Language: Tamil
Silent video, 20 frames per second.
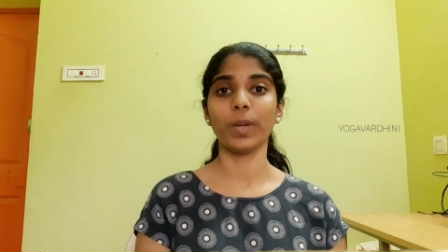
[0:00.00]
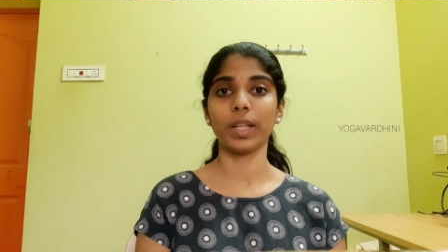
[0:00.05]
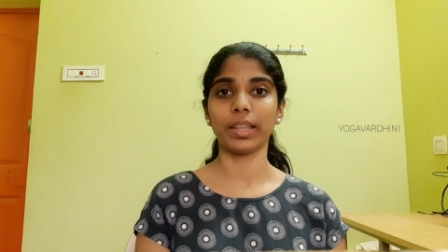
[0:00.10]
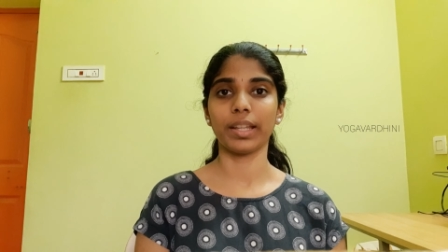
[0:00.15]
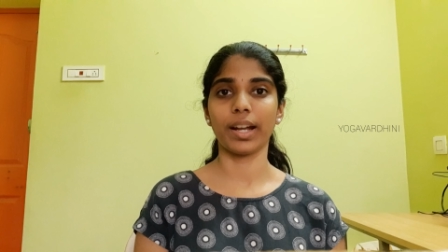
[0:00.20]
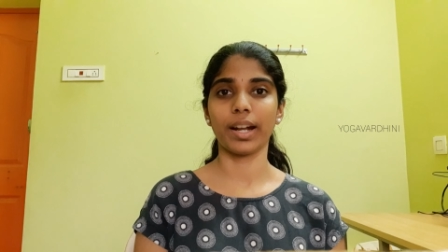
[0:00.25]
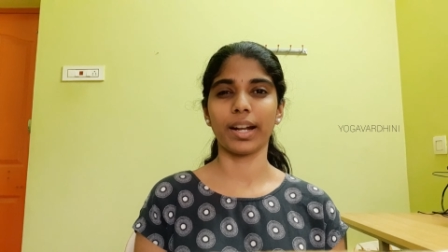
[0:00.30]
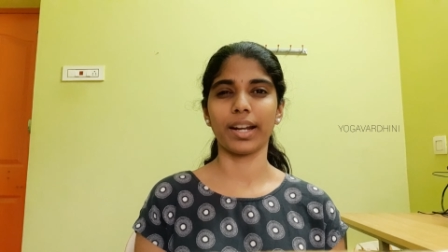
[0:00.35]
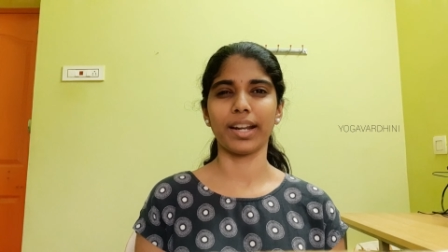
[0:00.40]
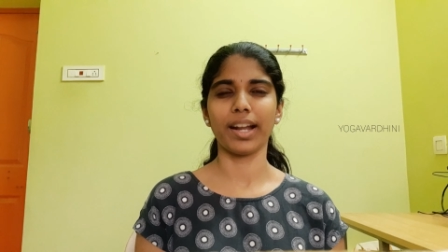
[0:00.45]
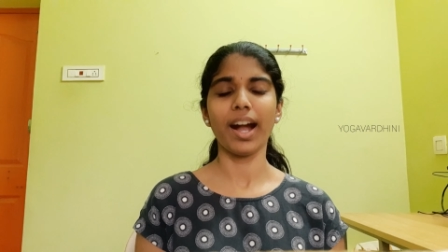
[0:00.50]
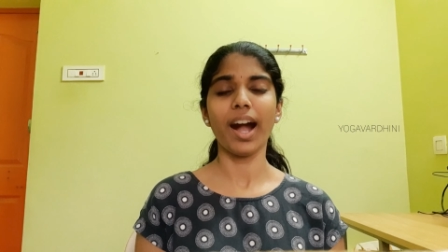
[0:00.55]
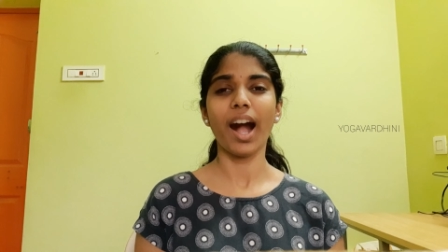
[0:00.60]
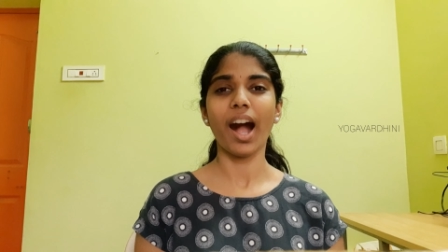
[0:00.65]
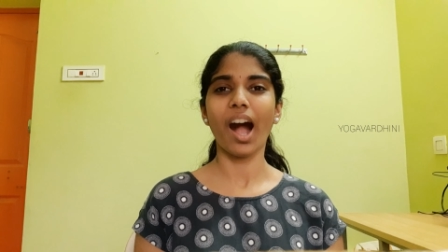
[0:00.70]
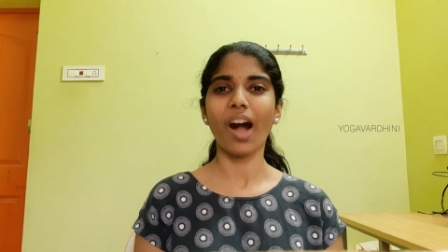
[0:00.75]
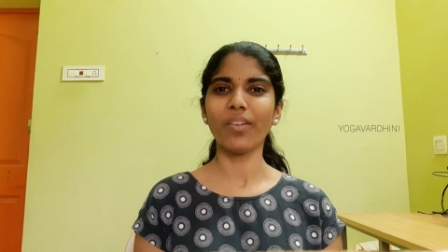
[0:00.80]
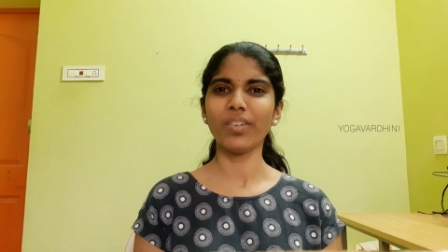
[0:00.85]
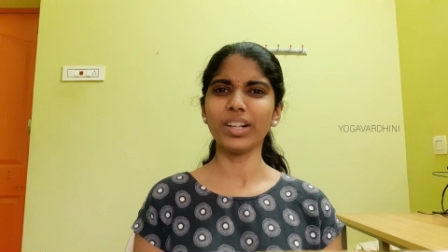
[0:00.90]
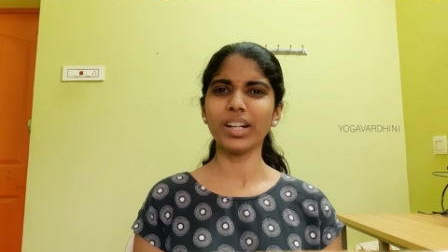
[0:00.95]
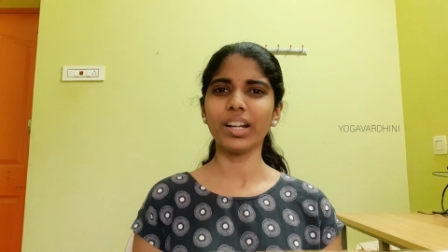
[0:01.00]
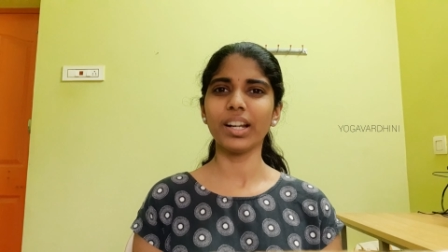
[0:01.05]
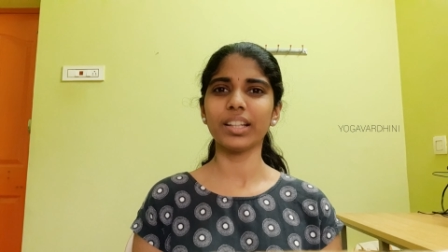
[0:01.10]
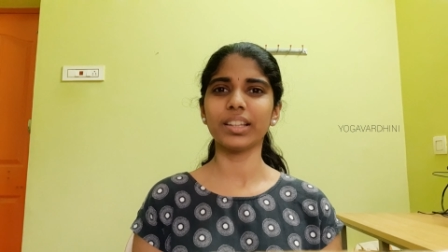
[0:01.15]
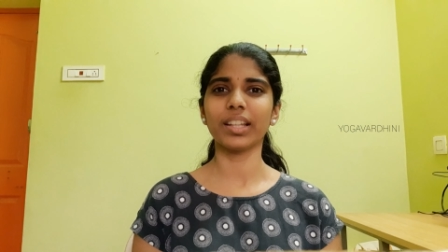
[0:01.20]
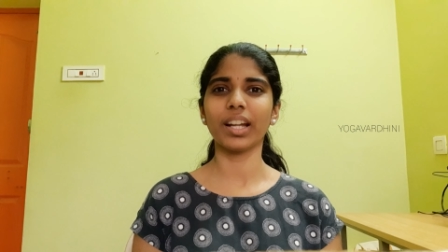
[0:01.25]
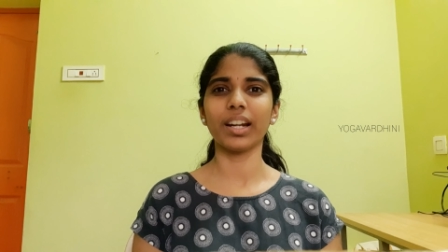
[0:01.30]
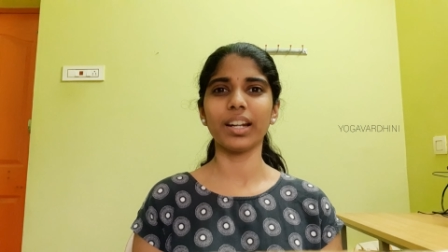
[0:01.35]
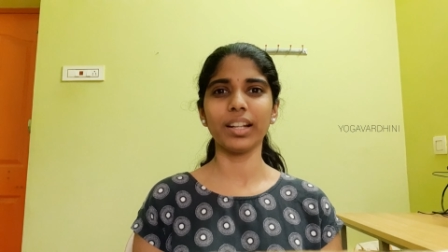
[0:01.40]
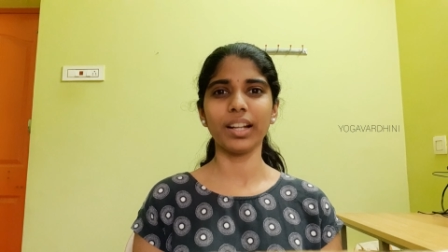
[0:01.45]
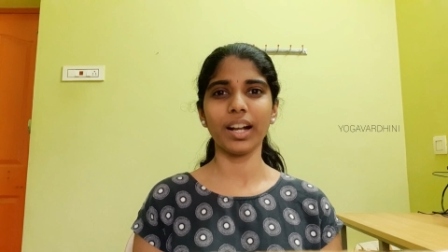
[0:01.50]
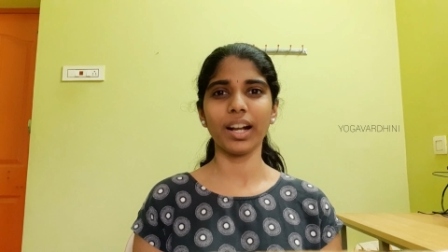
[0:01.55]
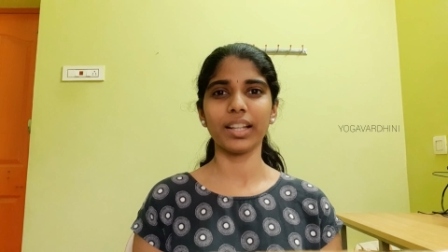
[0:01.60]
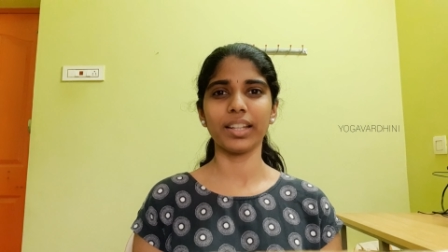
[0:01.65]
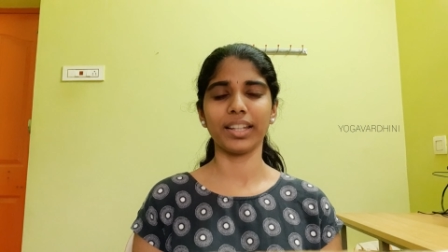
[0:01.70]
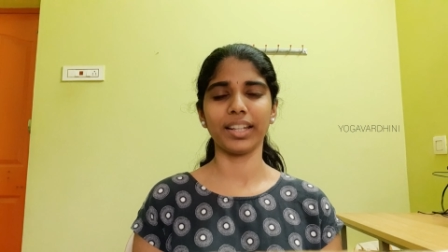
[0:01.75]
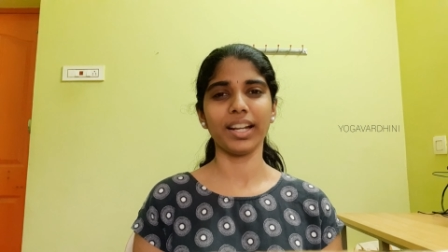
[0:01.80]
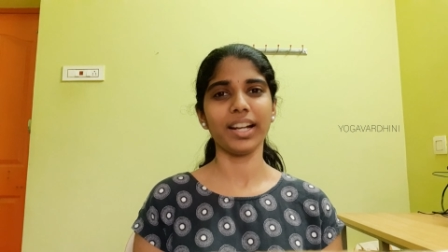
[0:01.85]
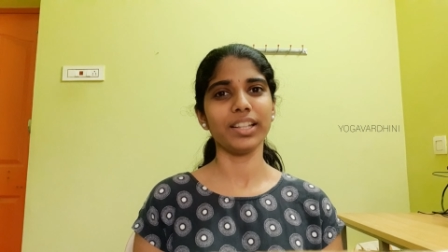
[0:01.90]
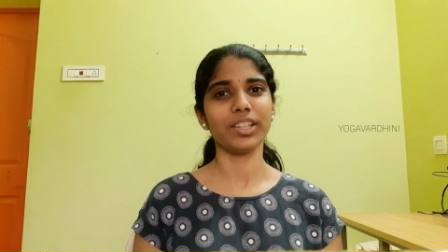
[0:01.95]
வந்தாங்கன்னா அவங்கள
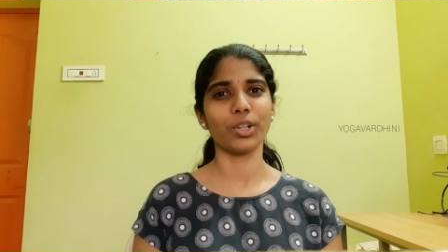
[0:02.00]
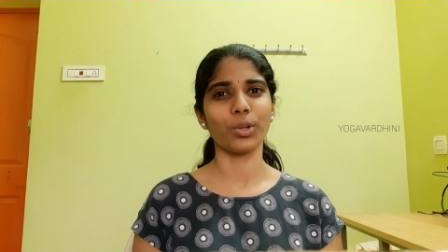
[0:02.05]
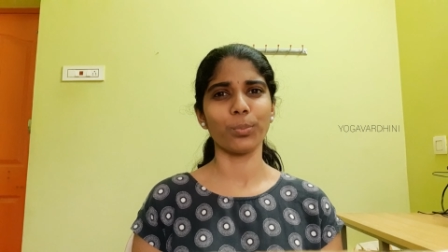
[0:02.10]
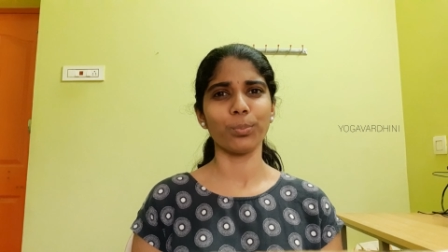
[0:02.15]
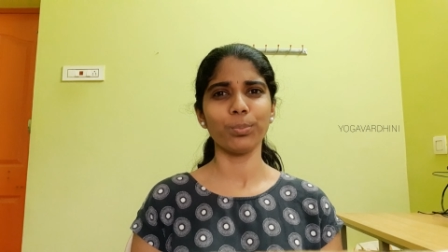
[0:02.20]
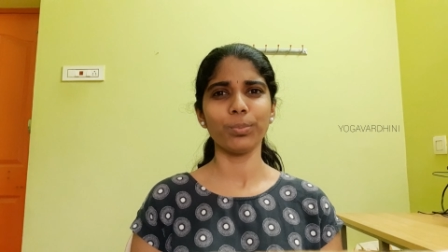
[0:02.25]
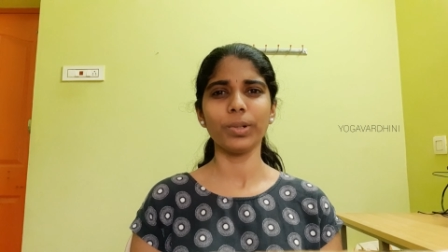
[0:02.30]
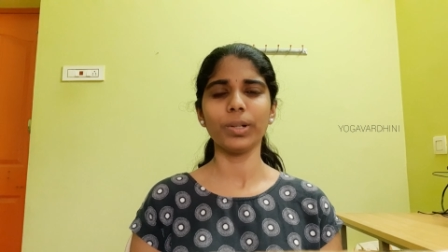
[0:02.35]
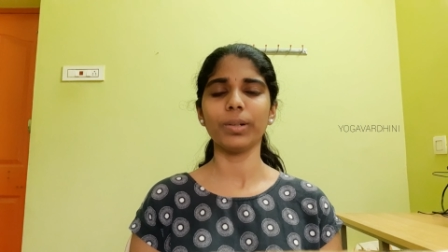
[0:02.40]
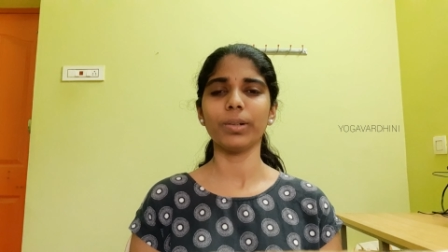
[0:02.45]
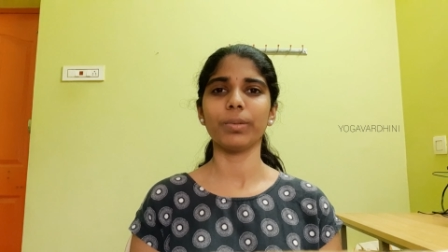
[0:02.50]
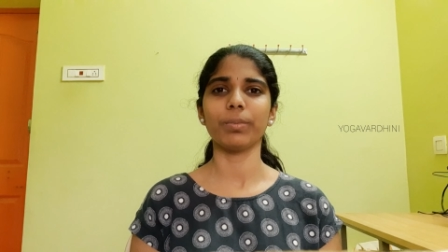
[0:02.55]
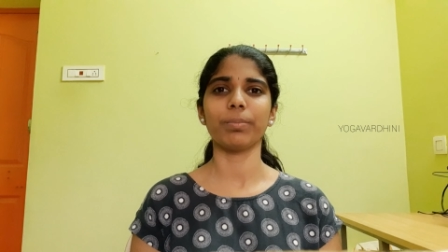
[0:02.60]
தடுக்காதீங்க அது ரொம்ப